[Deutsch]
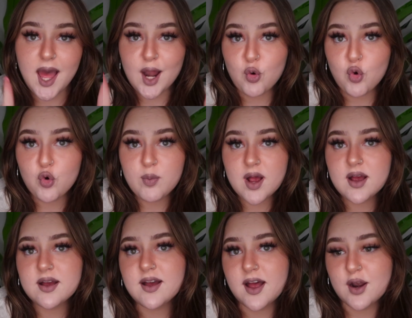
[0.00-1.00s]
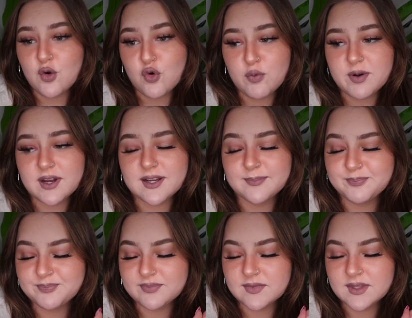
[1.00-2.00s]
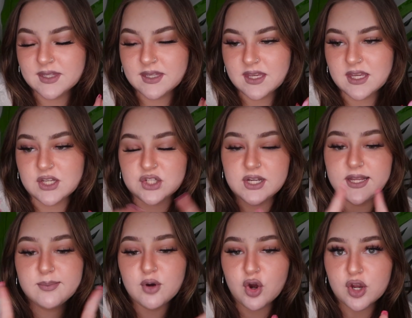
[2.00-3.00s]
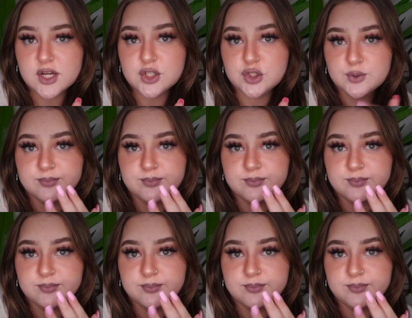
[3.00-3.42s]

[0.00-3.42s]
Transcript: Hallo Oma, hallo Opa, ich liebe euch.